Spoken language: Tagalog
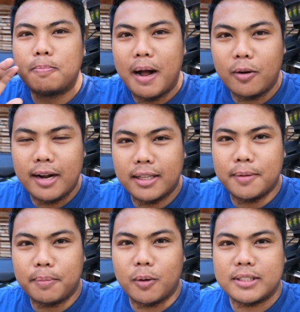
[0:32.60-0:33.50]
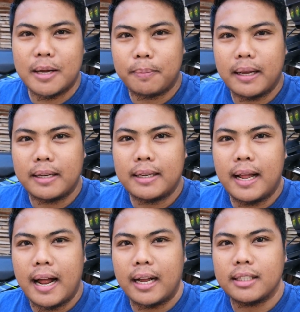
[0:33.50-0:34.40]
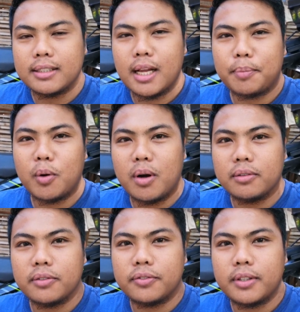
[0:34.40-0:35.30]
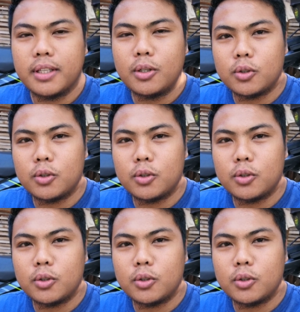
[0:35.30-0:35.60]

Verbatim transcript: Bago natin pag-usapan ang aking Sniper 150,